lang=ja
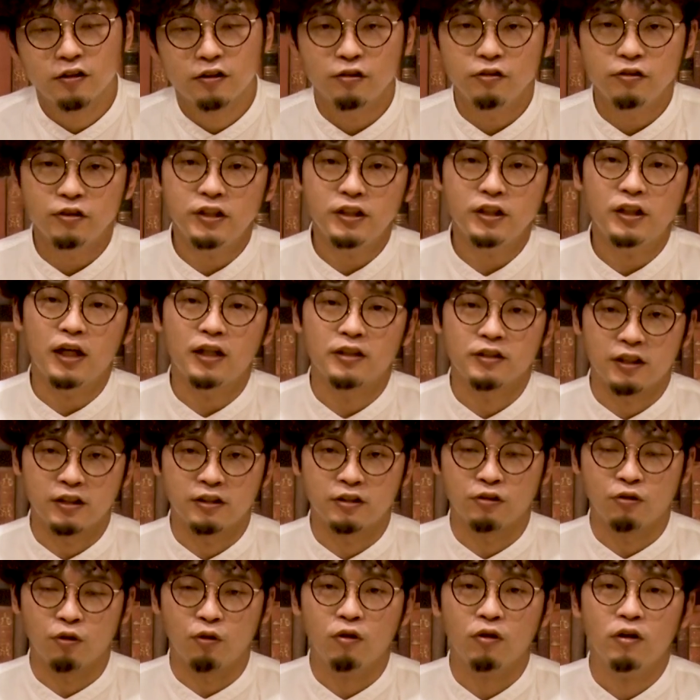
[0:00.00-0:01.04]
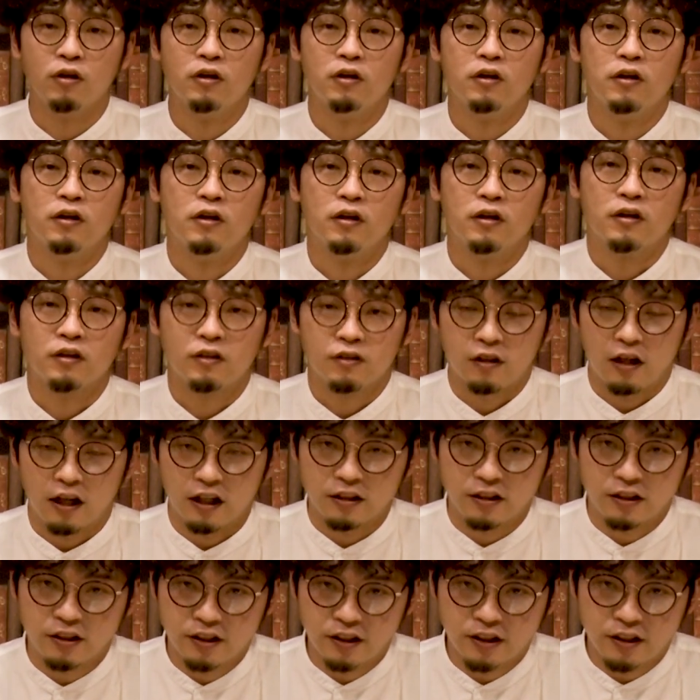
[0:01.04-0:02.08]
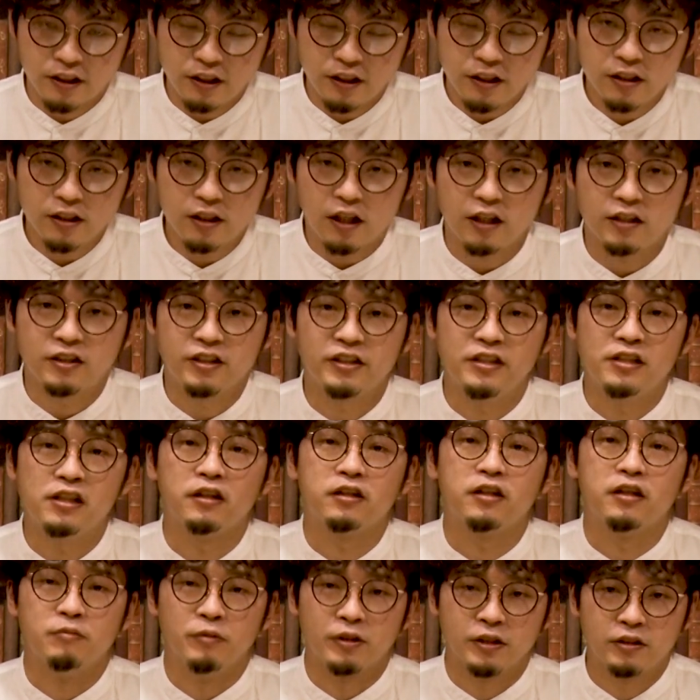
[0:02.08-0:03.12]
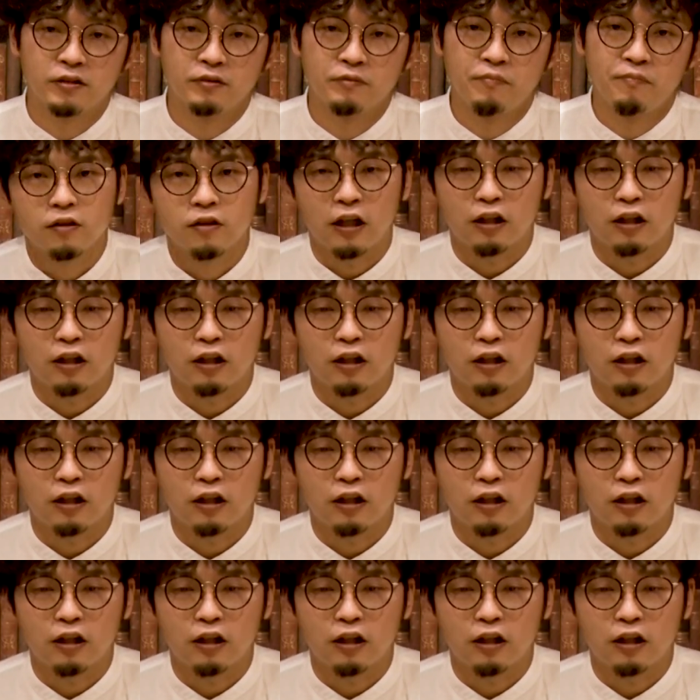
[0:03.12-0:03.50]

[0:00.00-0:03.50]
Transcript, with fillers: 数時間経つとカッチンカッチンになっています。